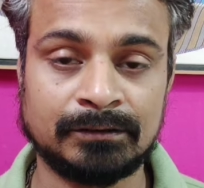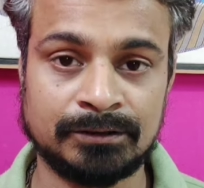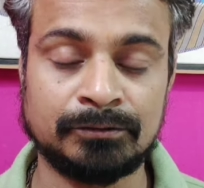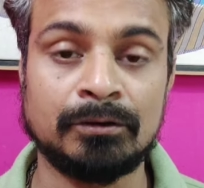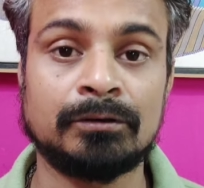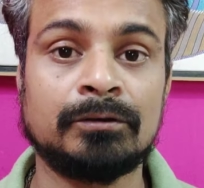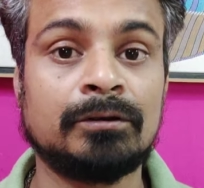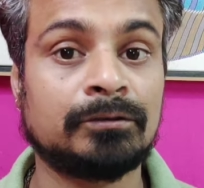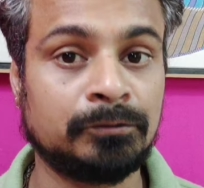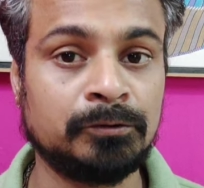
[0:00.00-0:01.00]
स्टोन को
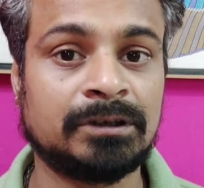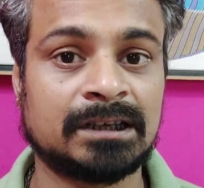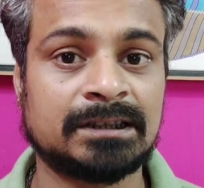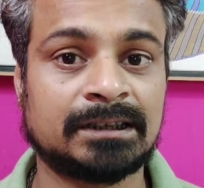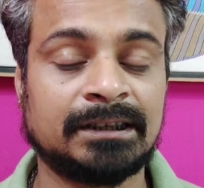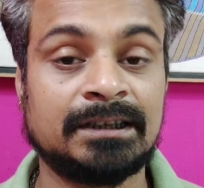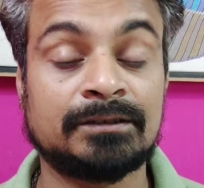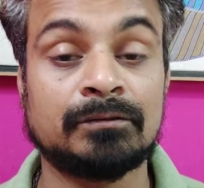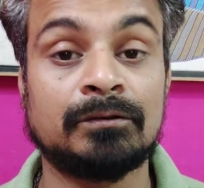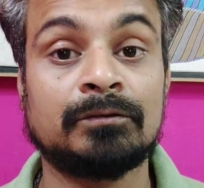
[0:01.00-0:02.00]
दूर कर सकते हैं
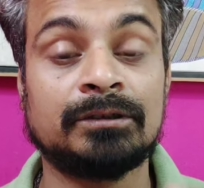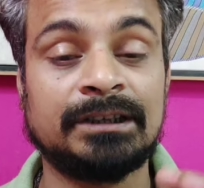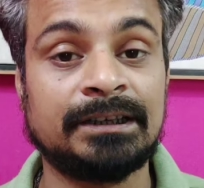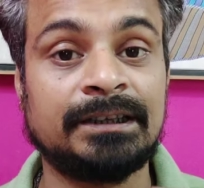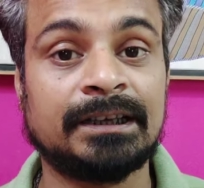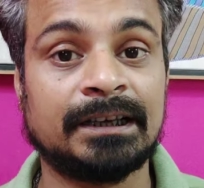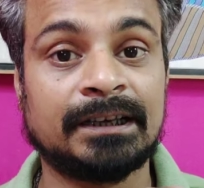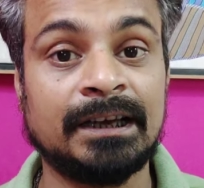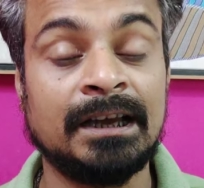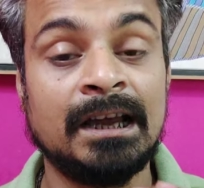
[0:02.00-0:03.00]
स्टोन को धीरे धीरे
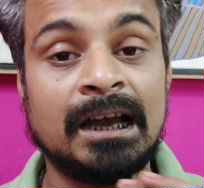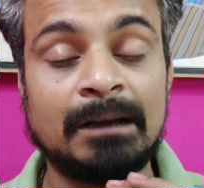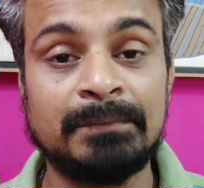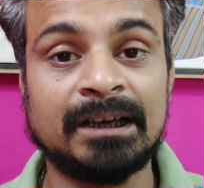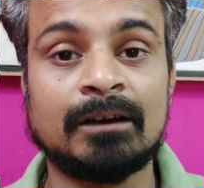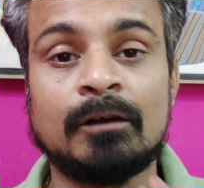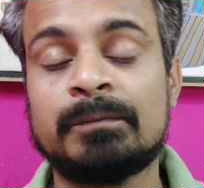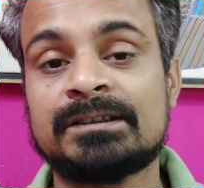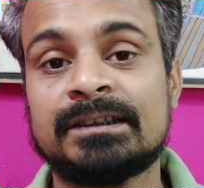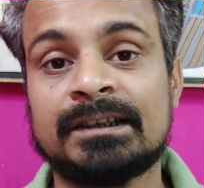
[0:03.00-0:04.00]
करके आप बिगर
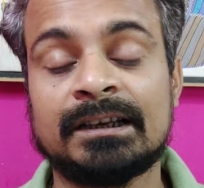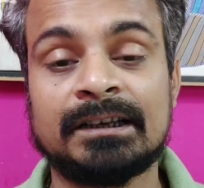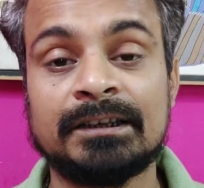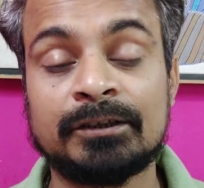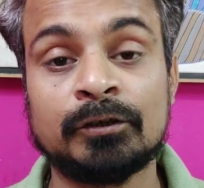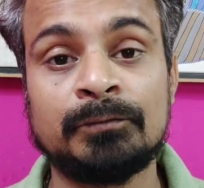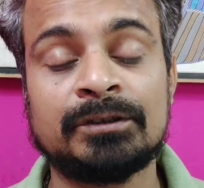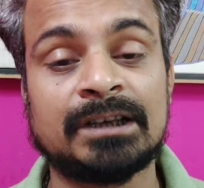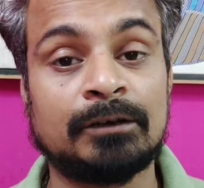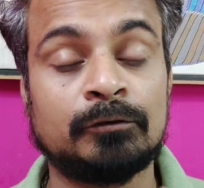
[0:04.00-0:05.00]
ऑपरेशन के कितनों भी
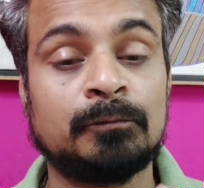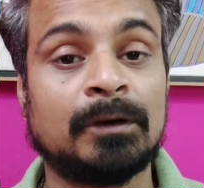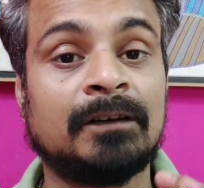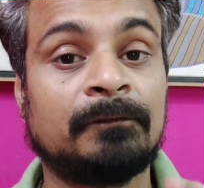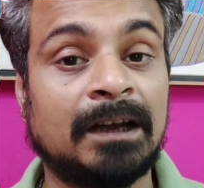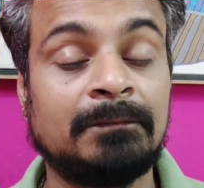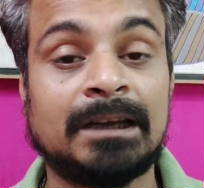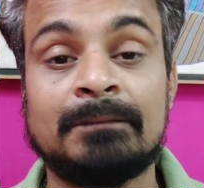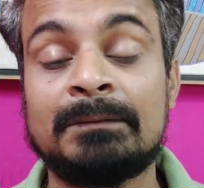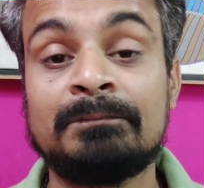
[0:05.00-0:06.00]
चाहे 2.5 पॉइंट
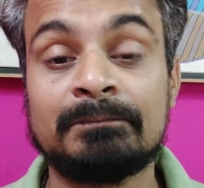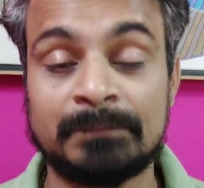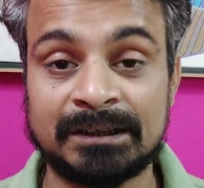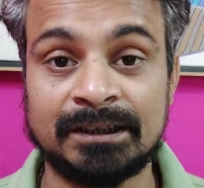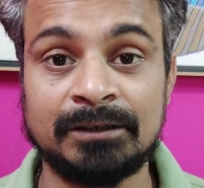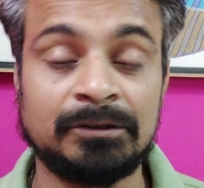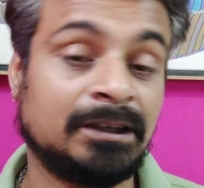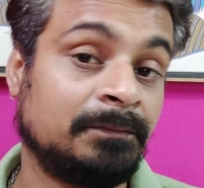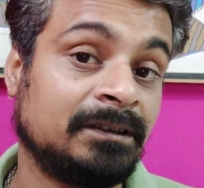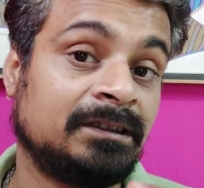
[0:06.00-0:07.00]
mm पथरी हो या
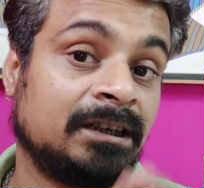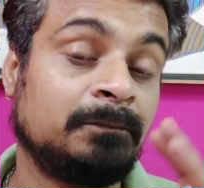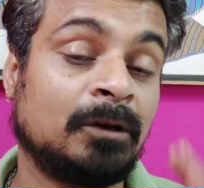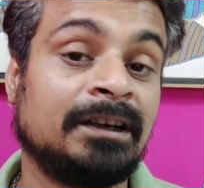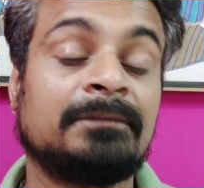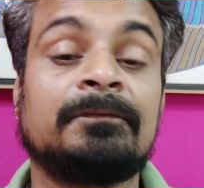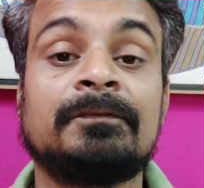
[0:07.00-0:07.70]
फिर पॉइंट